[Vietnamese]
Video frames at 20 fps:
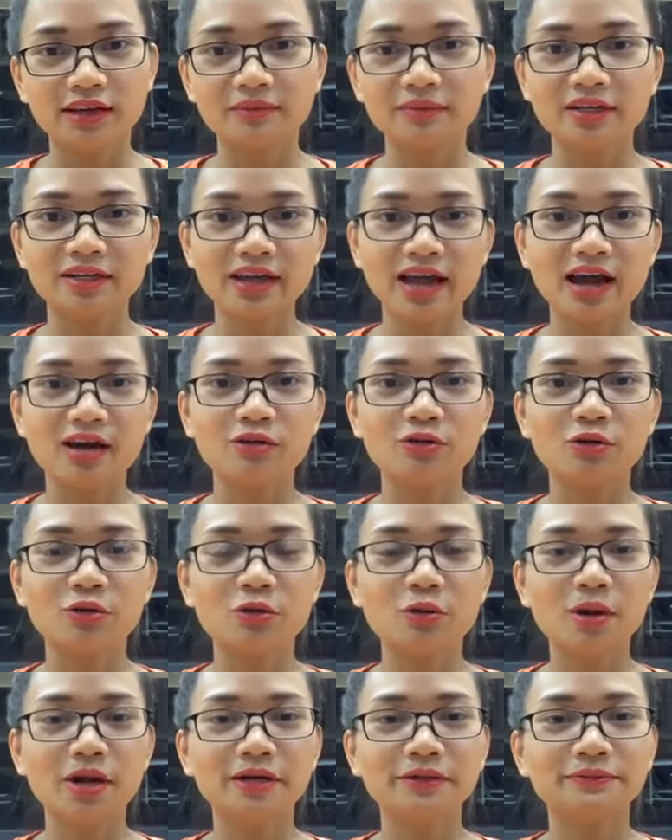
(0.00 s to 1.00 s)
thế nào, đúng
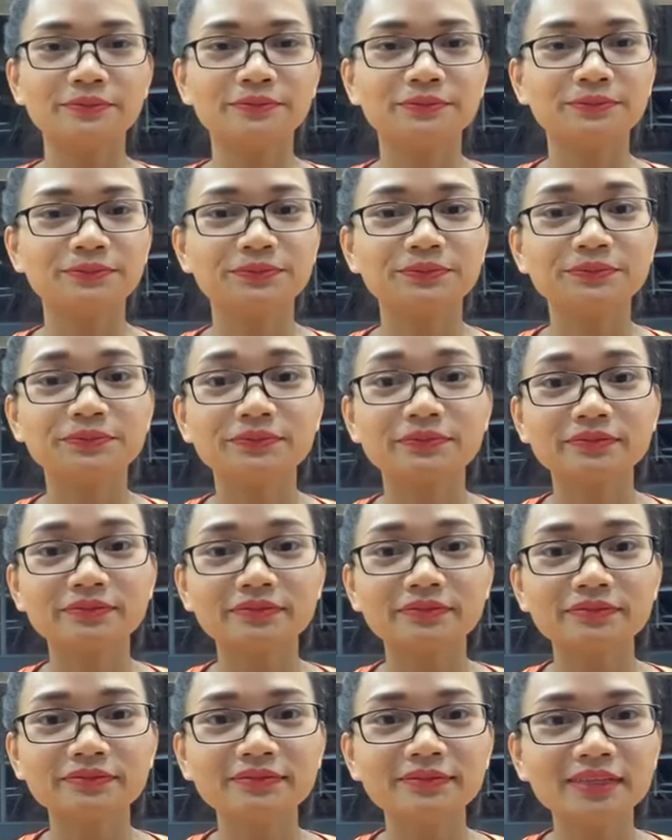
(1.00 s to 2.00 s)
không ạ?
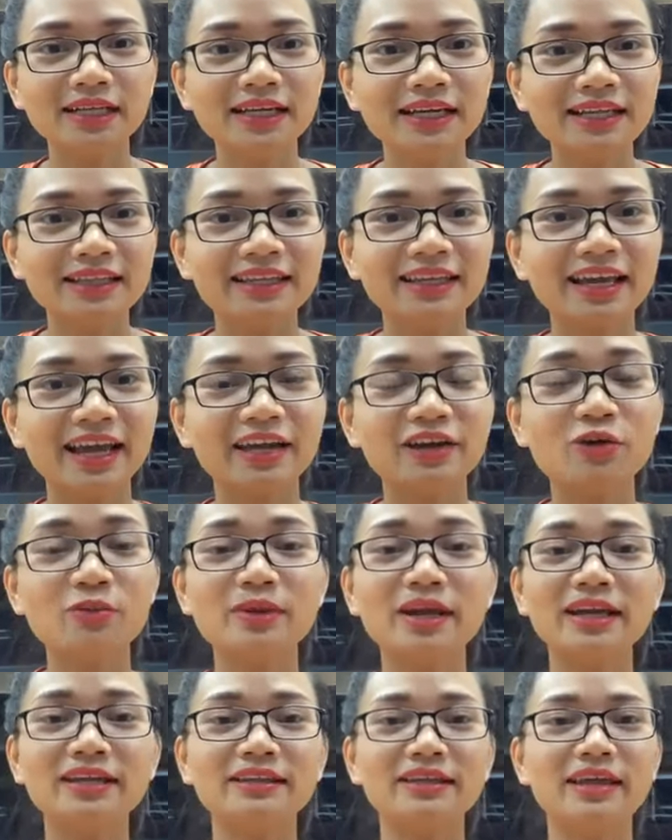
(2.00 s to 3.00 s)
Thì ngày hôm
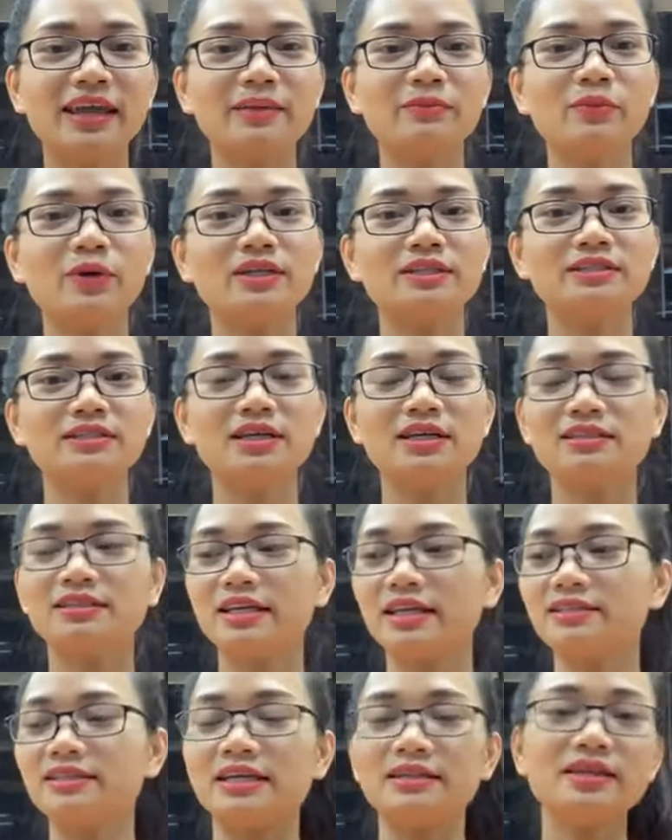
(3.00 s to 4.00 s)
nay thì em Anh
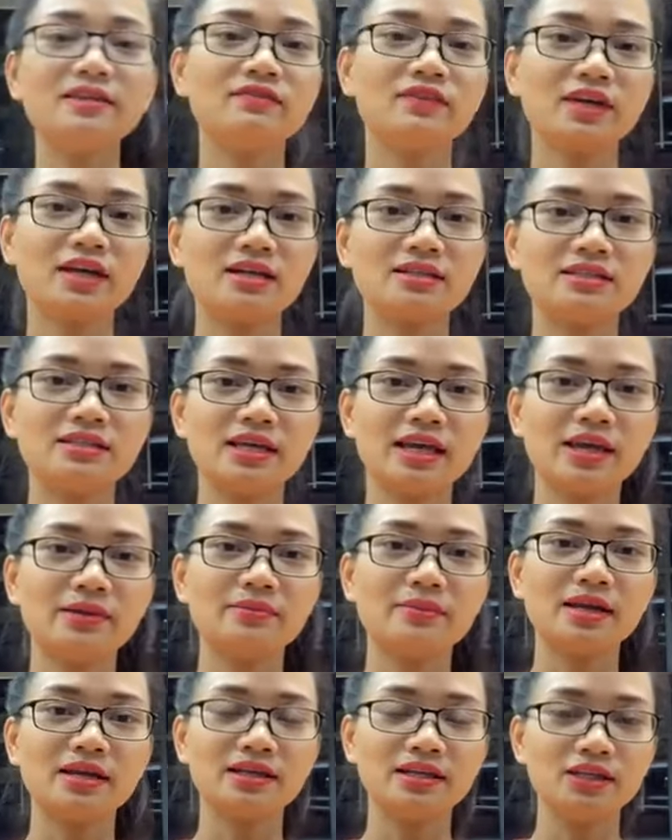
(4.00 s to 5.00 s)
sẽ giải thích với các chị
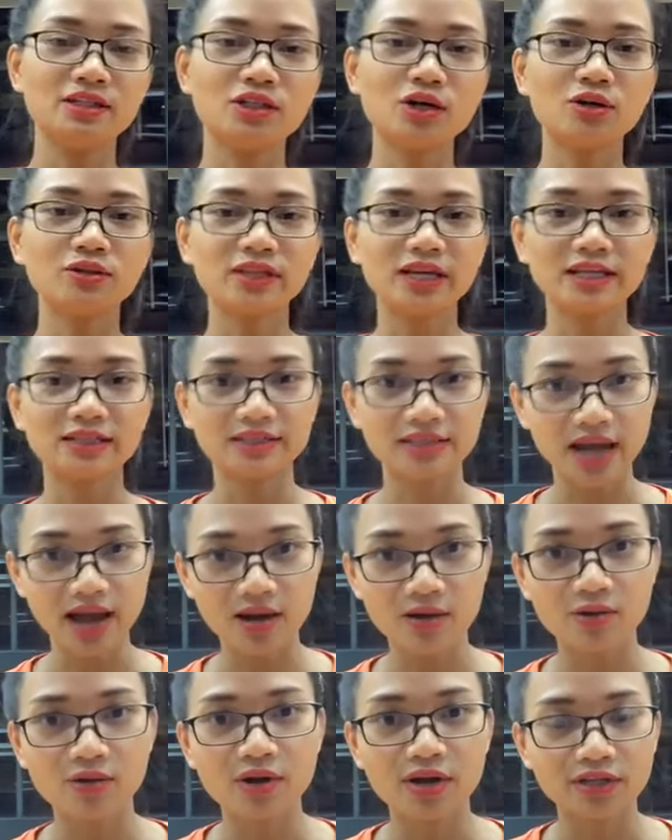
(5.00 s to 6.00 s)
em là lý do tại
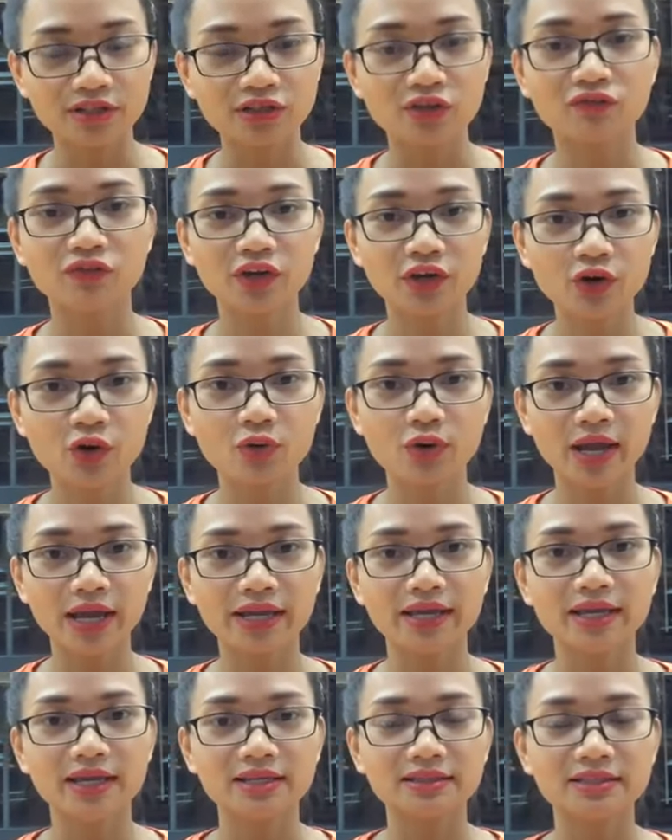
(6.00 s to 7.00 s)
sao, trong video này
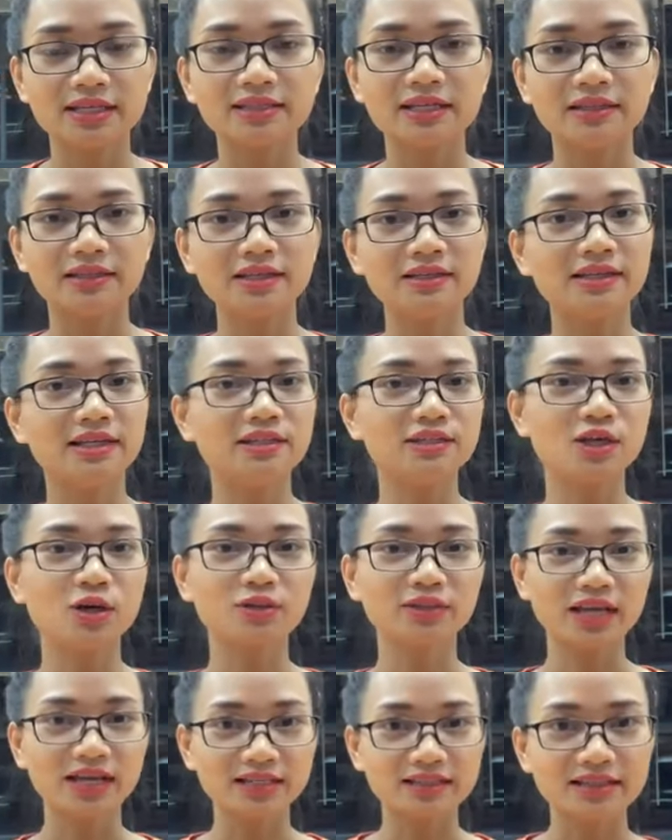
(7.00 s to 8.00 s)
sẽ giải thích lý do
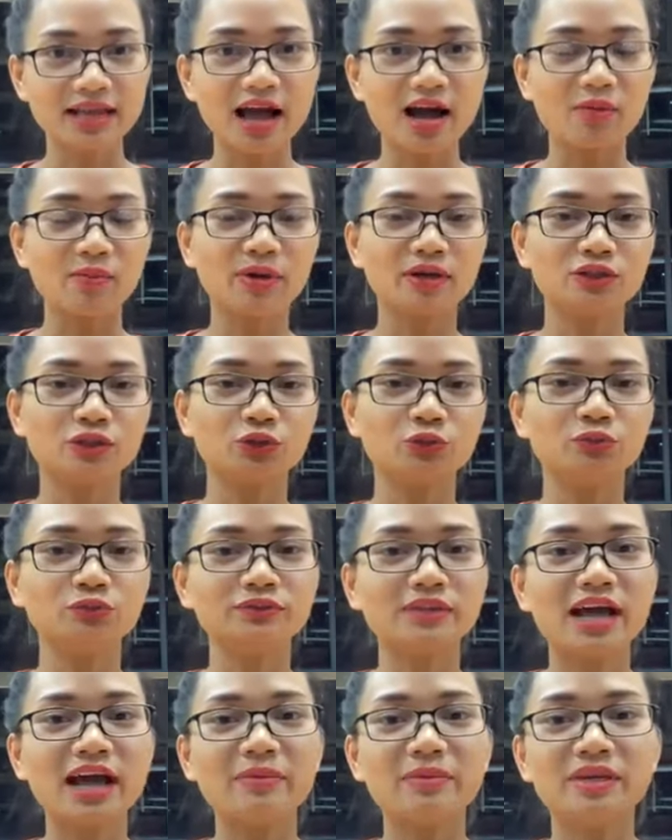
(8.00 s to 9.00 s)
tại sao mà chúng
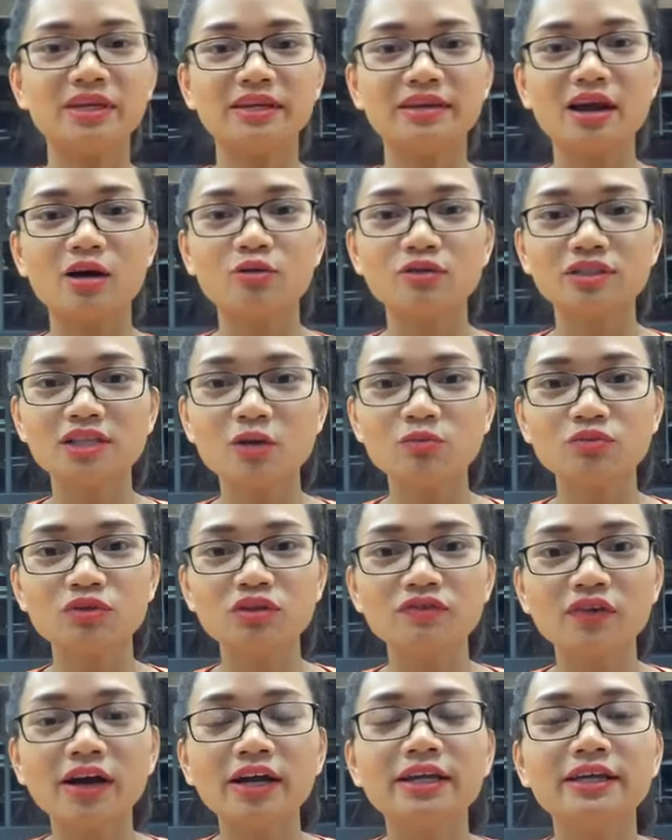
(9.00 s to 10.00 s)
ta bị đau sóc
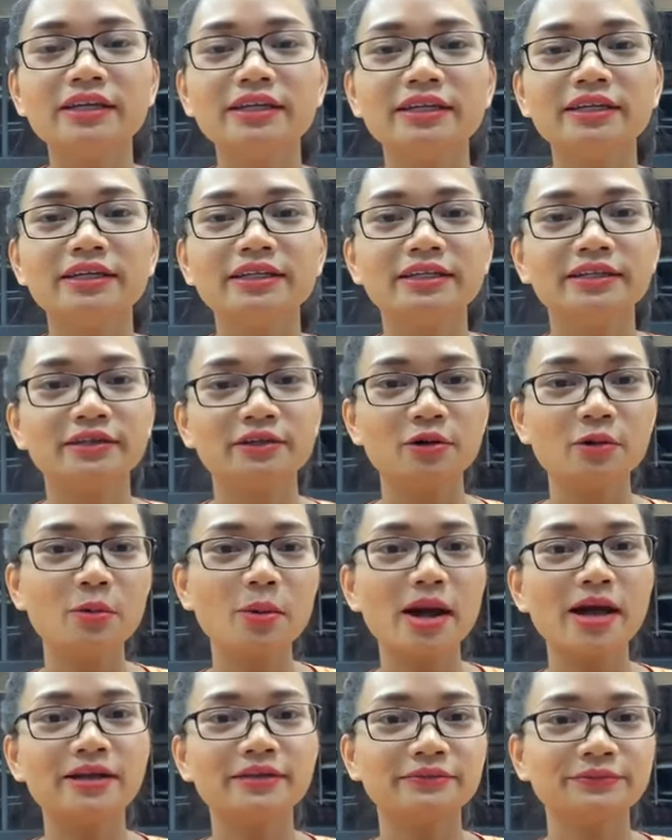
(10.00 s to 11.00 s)
như vậy, đúng không
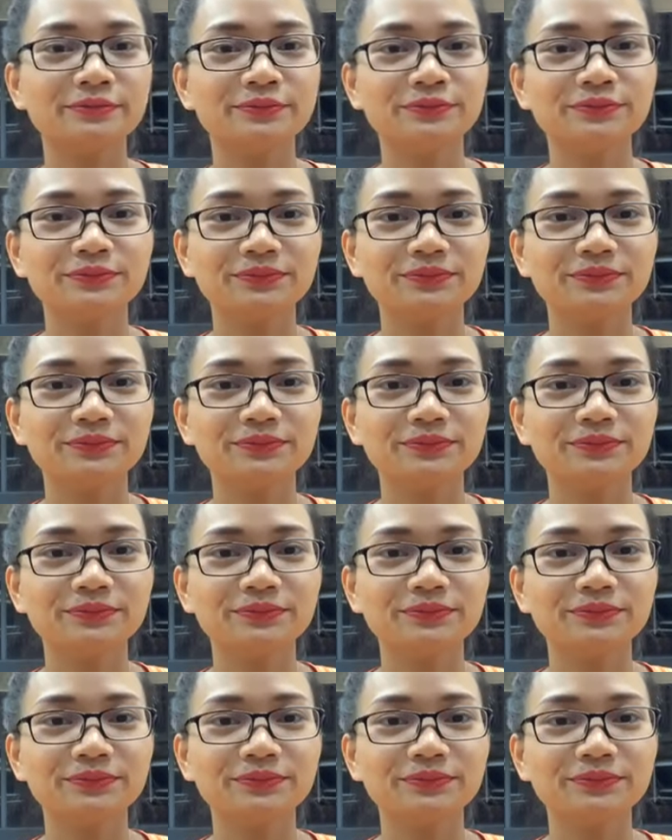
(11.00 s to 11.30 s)
ạ?